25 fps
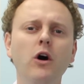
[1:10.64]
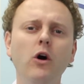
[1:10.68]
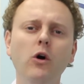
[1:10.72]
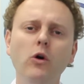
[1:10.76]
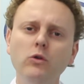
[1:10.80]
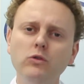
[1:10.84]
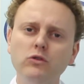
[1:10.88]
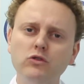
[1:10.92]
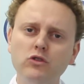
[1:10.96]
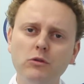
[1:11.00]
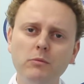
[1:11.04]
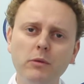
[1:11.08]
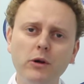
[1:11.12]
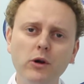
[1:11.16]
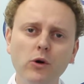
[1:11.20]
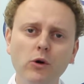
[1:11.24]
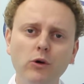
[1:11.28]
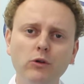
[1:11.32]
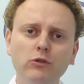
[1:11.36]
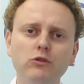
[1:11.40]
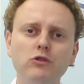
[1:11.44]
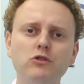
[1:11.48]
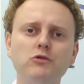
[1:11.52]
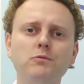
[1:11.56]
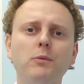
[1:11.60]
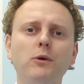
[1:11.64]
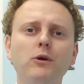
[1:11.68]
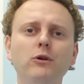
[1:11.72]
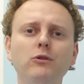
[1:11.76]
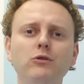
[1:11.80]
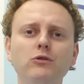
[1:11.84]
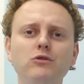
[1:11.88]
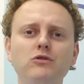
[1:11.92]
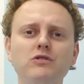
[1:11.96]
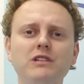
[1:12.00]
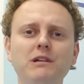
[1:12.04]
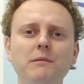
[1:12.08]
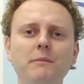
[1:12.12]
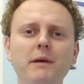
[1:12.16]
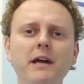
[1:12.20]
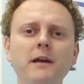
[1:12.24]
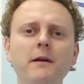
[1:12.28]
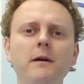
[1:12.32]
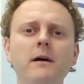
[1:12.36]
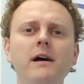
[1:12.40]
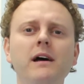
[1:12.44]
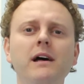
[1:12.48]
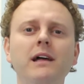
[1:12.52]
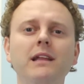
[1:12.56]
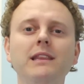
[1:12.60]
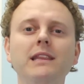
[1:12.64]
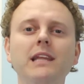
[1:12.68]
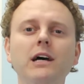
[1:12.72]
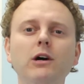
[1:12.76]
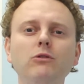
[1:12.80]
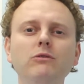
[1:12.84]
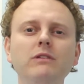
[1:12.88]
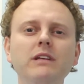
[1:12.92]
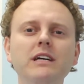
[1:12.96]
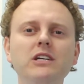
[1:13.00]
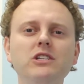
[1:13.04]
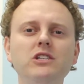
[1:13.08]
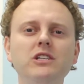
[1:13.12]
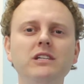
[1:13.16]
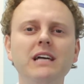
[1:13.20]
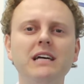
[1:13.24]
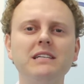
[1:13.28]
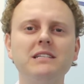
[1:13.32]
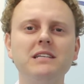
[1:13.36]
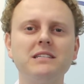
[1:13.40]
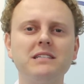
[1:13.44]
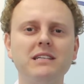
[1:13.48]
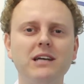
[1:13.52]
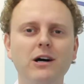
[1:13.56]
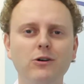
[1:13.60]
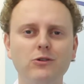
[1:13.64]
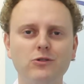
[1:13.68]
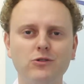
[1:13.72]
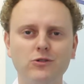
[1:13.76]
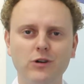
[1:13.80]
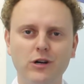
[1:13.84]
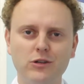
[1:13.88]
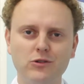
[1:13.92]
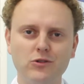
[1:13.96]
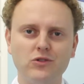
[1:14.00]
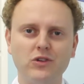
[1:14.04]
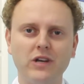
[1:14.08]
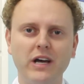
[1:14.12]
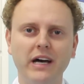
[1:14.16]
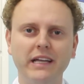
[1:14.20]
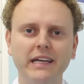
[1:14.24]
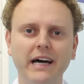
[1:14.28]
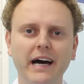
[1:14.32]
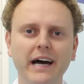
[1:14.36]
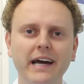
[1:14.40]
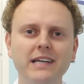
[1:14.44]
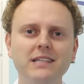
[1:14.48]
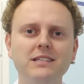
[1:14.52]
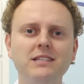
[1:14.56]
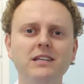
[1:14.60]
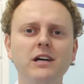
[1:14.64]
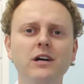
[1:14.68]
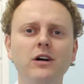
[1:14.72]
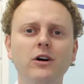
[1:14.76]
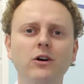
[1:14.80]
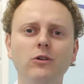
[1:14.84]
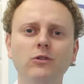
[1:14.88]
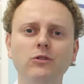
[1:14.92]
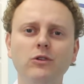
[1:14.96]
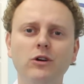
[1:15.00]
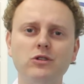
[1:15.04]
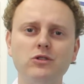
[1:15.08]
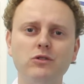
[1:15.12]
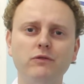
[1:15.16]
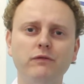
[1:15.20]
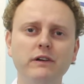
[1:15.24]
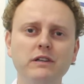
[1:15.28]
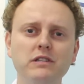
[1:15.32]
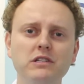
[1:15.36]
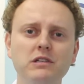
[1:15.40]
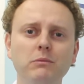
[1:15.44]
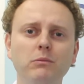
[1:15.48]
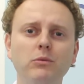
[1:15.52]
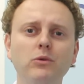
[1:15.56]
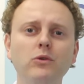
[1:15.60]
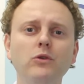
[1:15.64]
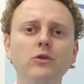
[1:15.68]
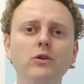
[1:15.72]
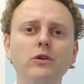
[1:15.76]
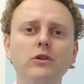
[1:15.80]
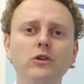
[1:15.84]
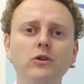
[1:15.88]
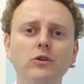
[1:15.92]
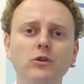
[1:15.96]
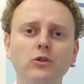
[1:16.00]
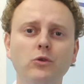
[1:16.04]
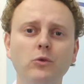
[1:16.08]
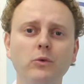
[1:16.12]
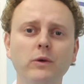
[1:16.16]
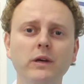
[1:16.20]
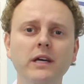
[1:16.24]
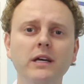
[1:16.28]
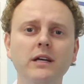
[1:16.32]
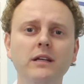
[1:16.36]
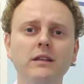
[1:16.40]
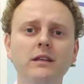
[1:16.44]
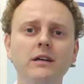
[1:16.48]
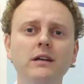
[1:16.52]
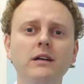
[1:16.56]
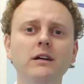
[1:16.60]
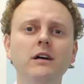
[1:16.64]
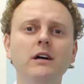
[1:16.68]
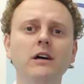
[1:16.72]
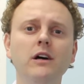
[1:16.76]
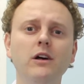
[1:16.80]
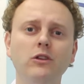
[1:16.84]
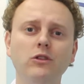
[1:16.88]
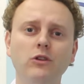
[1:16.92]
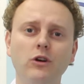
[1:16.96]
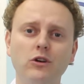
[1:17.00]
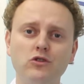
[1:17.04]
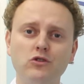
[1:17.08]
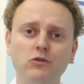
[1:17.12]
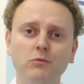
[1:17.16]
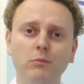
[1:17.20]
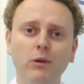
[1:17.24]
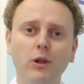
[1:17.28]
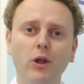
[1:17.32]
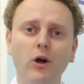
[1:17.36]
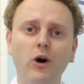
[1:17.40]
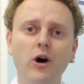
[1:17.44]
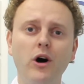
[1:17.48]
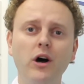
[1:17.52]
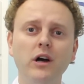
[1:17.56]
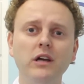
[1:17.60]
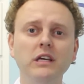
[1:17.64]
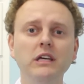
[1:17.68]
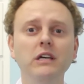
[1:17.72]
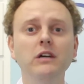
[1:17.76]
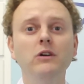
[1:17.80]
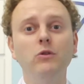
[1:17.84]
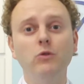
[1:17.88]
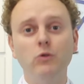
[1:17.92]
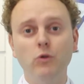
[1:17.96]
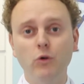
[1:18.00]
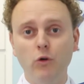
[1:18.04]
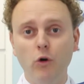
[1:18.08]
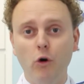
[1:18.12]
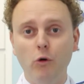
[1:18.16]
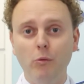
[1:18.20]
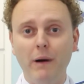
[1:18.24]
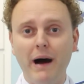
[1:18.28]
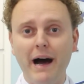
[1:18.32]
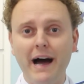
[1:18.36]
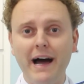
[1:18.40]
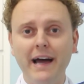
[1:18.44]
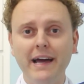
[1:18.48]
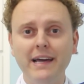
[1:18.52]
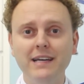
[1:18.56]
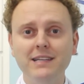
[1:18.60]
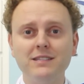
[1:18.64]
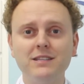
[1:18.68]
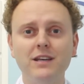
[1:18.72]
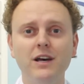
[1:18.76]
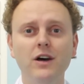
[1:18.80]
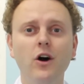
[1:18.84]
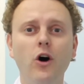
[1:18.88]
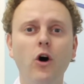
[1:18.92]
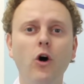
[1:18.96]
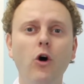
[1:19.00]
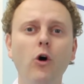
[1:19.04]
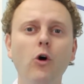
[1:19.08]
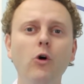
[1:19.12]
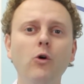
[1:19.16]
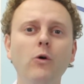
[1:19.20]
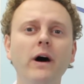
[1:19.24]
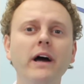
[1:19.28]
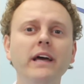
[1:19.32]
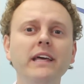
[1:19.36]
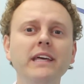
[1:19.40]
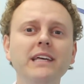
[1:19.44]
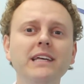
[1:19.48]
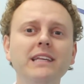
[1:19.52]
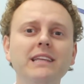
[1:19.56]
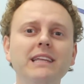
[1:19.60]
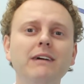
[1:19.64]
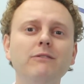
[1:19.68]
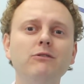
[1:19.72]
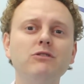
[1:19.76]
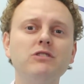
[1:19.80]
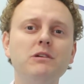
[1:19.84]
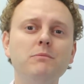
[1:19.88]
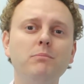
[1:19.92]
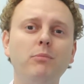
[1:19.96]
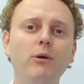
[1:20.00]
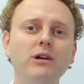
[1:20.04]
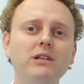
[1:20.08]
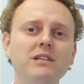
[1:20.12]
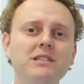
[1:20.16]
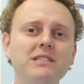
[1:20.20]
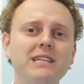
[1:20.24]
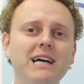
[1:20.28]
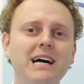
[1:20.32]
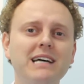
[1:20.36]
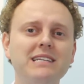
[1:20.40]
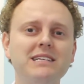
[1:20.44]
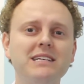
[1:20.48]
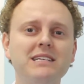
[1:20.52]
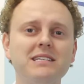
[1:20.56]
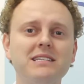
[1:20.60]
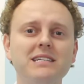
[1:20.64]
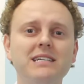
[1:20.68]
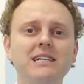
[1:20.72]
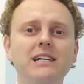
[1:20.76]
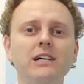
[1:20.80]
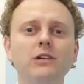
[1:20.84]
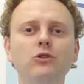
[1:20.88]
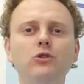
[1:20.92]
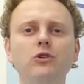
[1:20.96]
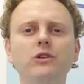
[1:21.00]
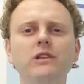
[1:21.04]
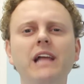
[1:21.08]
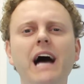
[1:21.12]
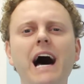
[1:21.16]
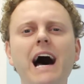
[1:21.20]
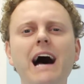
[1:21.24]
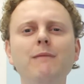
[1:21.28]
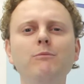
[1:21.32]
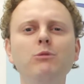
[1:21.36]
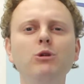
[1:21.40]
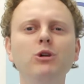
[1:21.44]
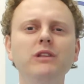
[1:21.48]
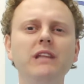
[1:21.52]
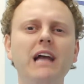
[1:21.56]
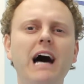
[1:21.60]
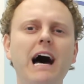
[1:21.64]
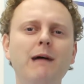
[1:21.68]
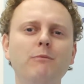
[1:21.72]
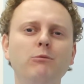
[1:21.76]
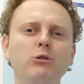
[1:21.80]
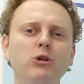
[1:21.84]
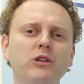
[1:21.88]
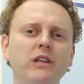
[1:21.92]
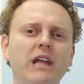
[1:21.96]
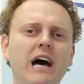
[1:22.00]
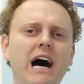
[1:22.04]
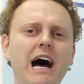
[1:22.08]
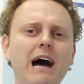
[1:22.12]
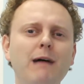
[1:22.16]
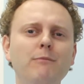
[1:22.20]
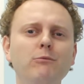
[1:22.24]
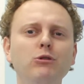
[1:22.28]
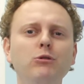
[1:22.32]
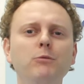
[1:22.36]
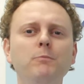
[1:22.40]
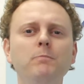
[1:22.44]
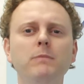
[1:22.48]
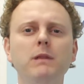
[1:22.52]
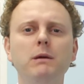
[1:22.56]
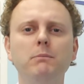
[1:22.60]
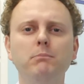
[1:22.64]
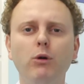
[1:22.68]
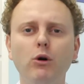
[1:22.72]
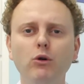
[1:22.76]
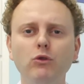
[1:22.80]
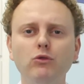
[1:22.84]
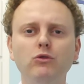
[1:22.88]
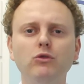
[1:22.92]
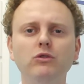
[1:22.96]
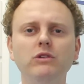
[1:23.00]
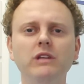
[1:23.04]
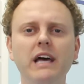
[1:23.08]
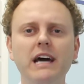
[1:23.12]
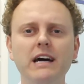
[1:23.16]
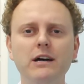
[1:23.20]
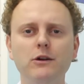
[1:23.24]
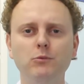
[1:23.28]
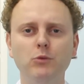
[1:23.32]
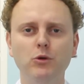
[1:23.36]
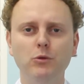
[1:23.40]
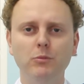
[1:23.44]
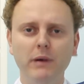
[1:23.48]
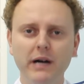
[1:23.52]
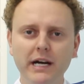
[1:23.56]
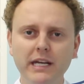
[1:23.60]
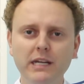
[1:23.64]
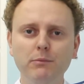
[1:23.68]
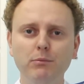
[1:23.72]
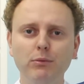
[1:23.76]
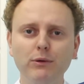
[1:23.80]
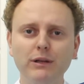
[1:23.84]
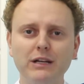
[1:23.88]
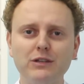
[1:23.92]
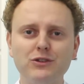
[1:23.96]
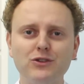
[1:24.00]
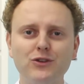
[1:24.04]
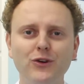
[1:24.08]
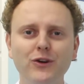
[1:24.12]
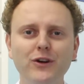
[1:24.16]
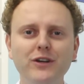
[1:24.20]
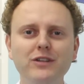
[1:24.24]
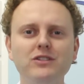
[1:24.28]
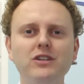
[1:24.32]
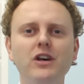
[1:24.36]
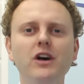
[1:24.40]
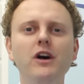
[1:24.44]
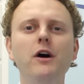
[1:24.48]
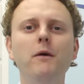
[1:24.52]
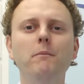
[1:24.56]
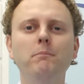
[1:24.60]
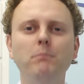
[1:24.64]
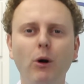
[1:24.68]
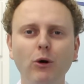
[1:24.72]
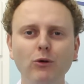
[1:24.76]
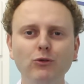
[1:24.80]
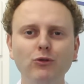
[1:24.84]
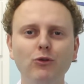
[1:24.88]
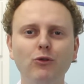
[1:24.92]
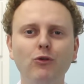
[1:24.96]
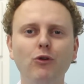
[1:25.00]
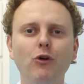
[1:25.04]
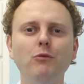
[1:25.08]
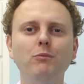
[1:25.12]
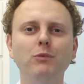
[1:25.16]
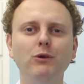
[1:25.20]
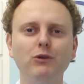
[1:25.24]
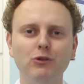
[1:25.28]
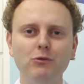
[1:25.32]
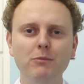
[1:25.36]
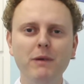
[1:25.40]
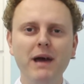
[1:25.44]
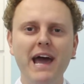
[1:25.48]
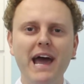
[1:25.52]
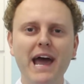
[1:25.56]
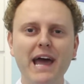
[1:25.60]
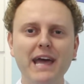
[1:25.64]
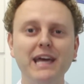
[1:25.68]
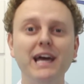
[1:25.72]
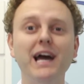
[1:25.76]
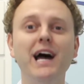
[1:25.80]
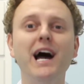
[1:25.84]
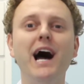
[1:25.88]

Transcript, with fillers: ou sobre outros produtos também, não deixe de acessar os nossos canais, o nosso Facebook, o Twitter, nosso blog, Google+, ou ainda você pode estar acessando www.dermomanipulações.com.br.